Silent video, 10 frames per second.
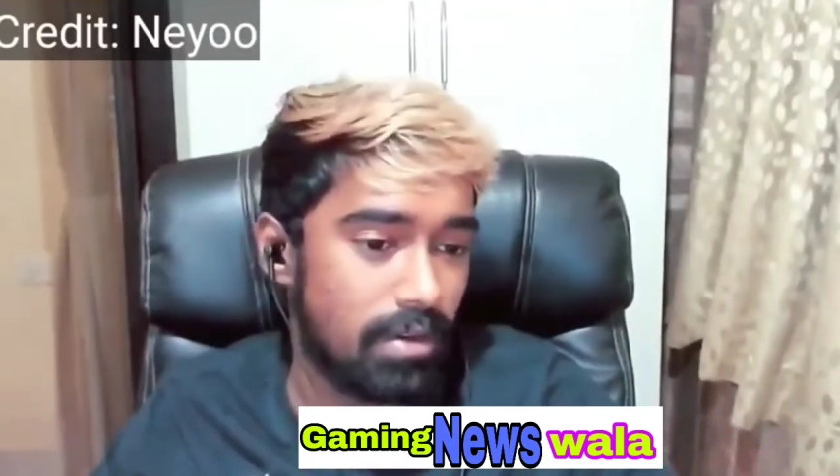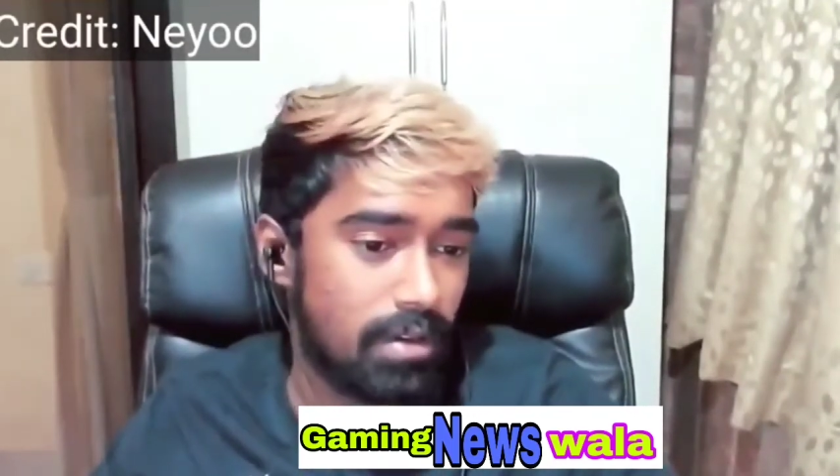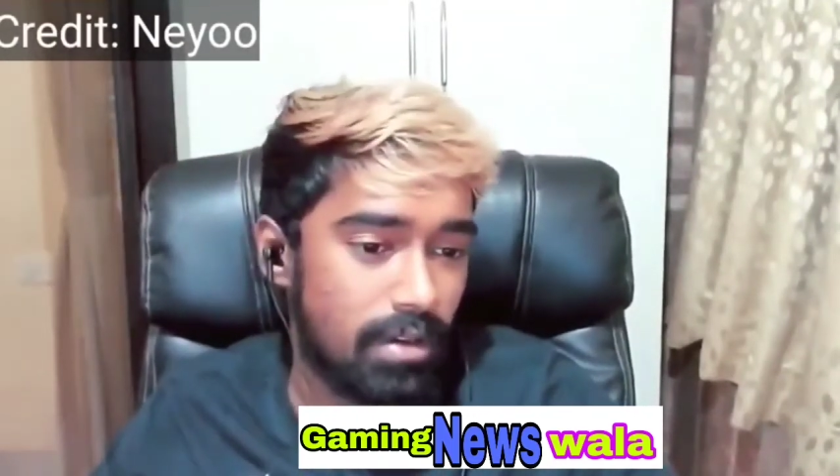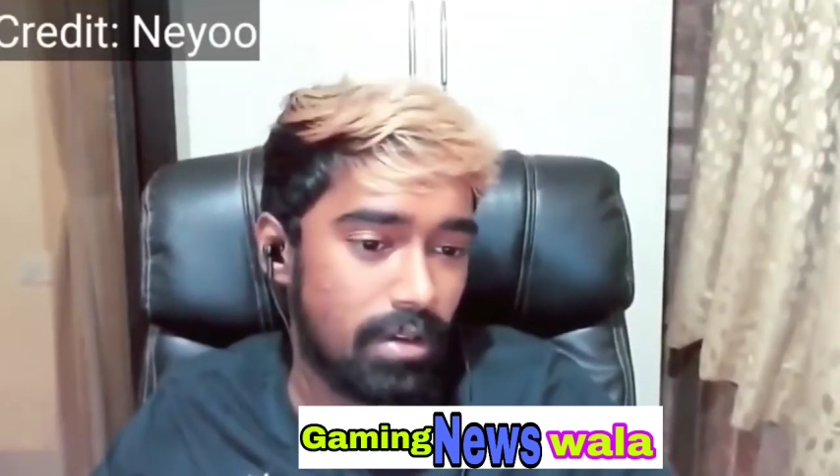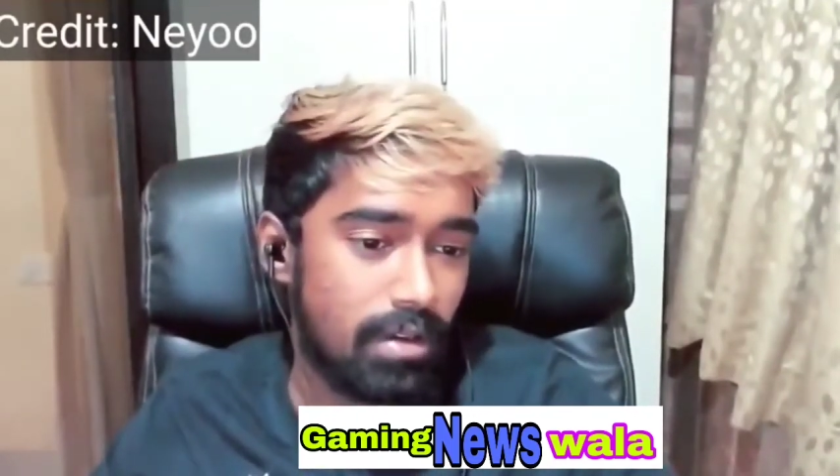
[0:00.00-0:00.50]
में
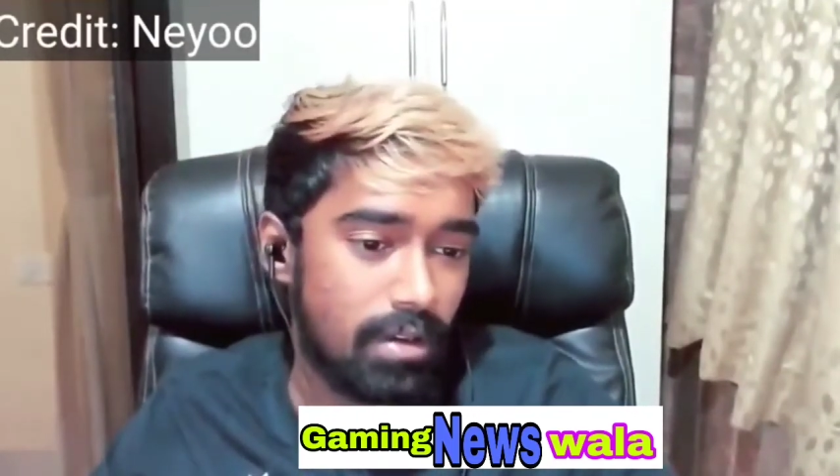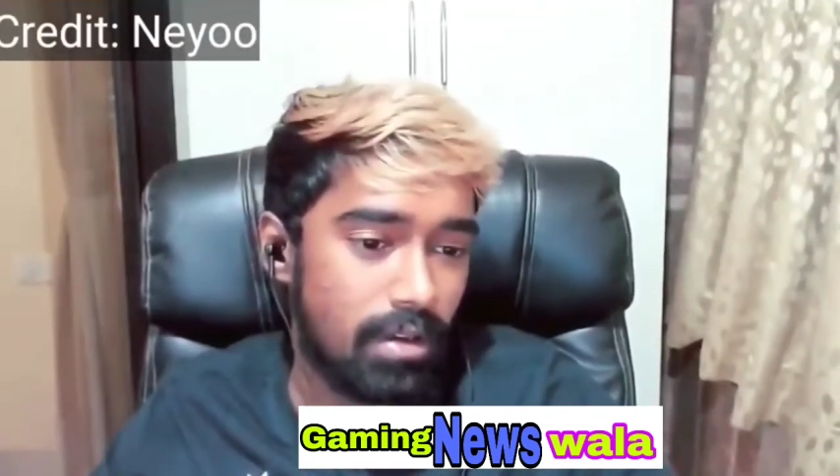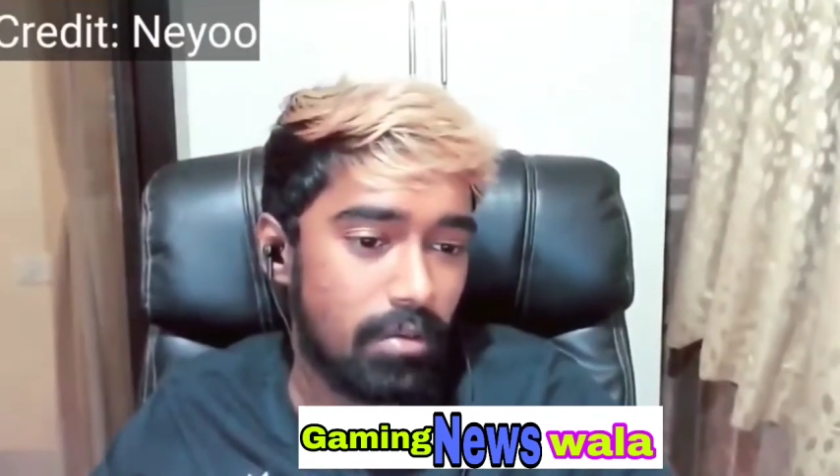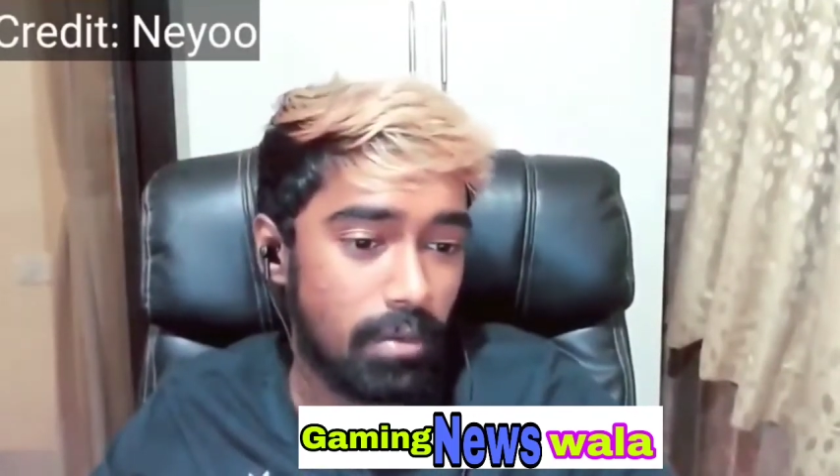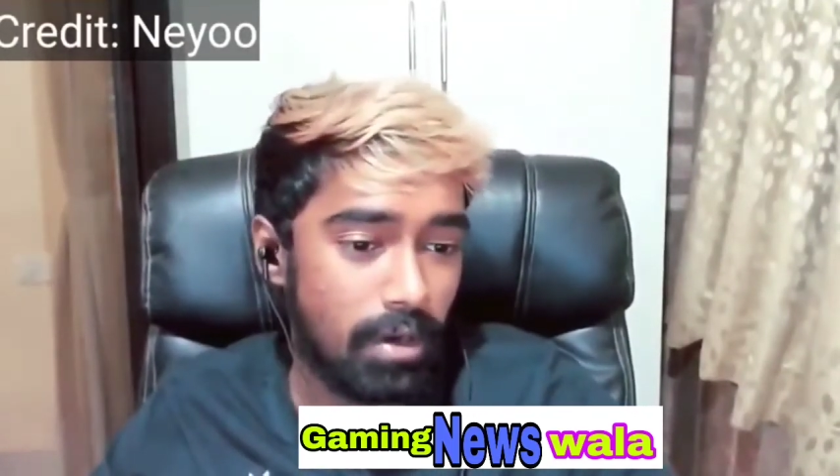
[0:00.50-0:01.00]

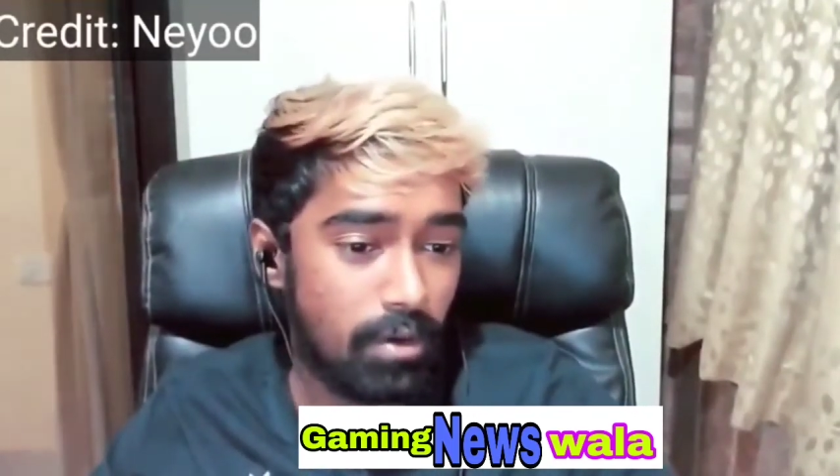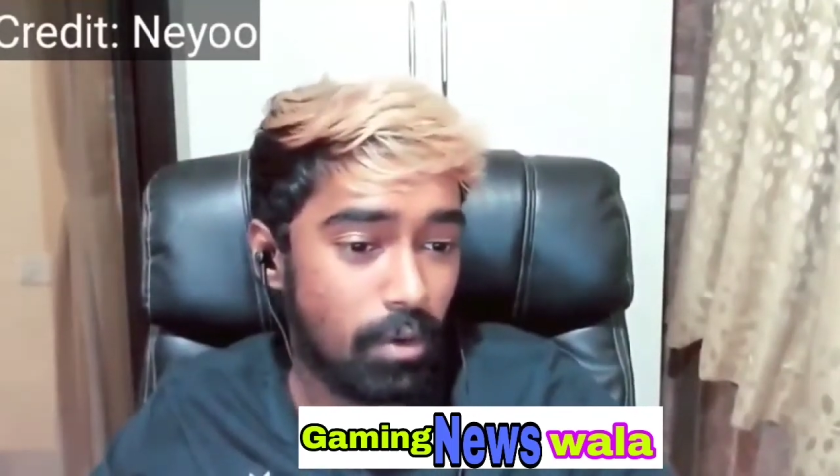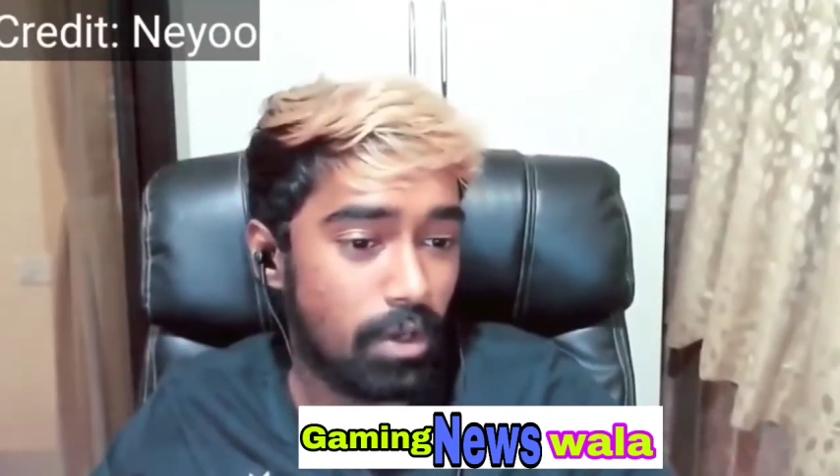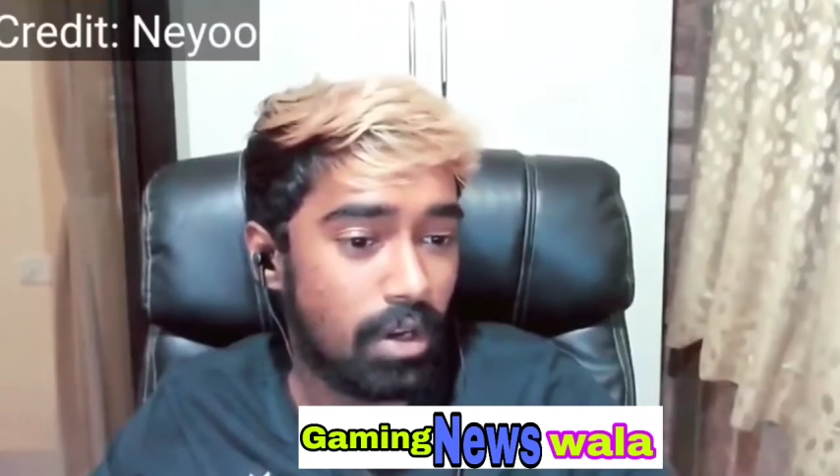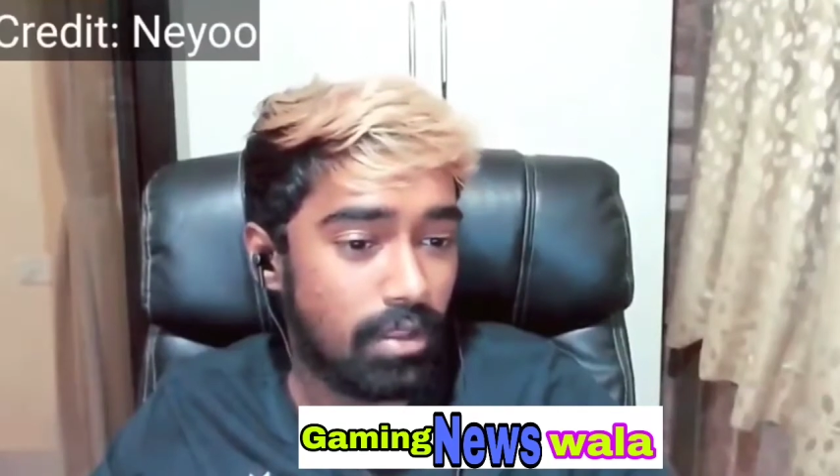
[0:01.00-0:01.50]
मैंने
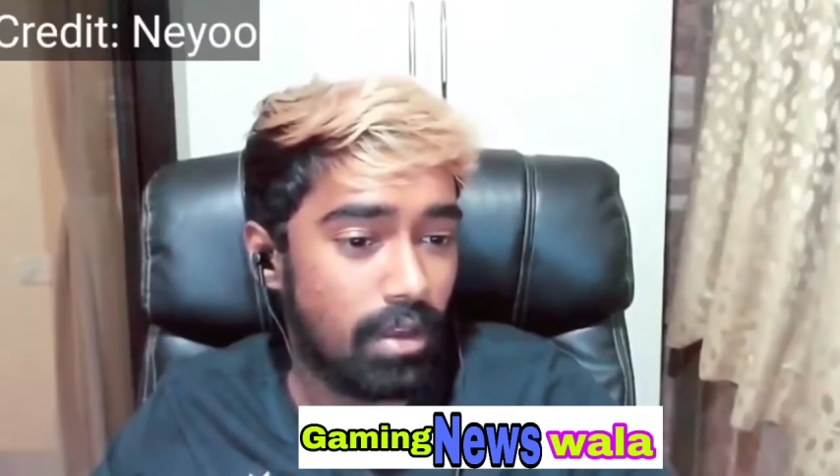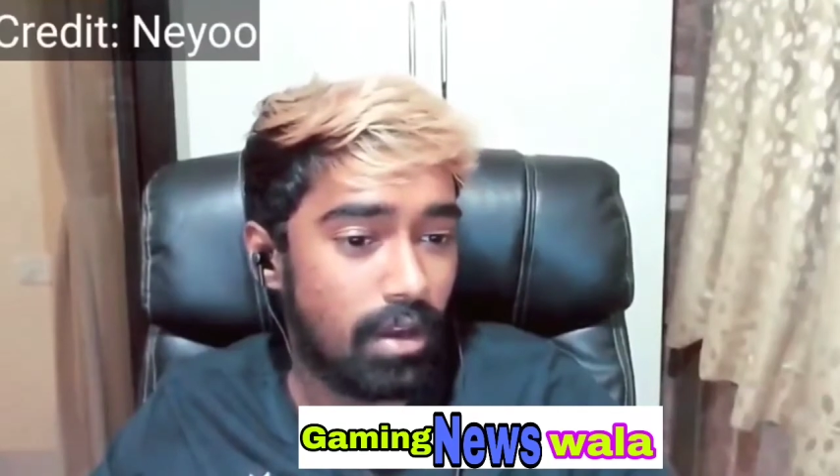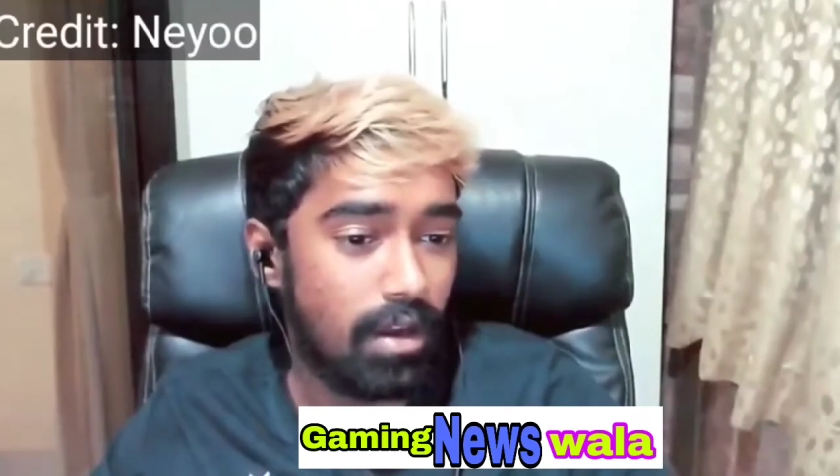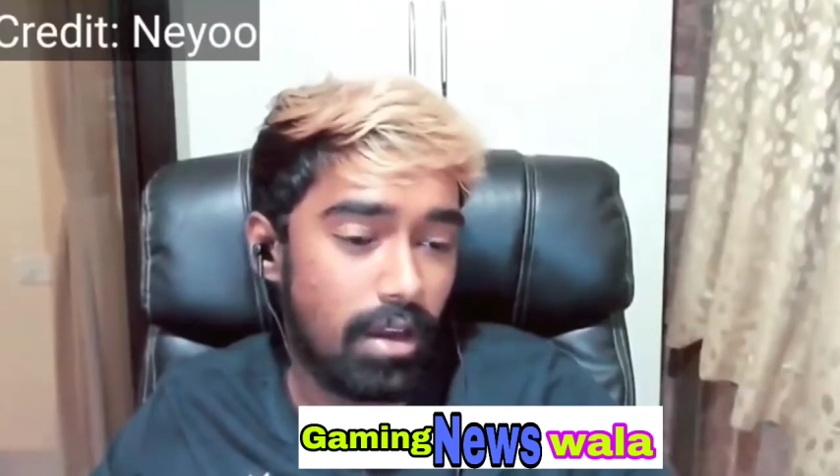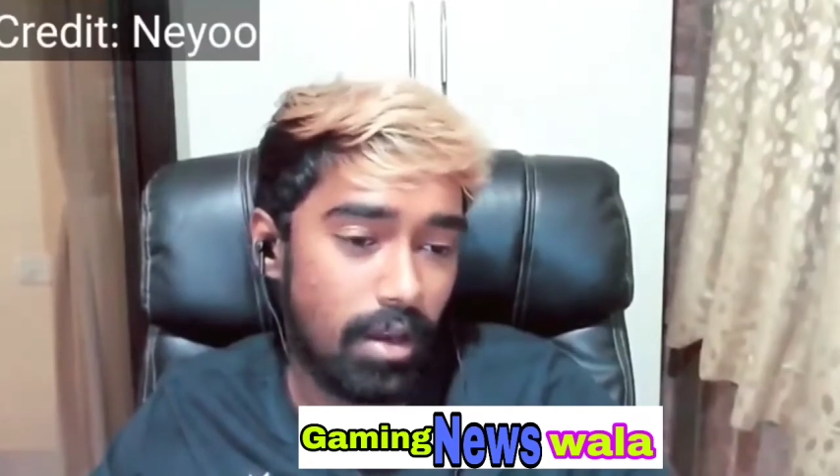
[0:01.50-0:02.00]
कोई गंदा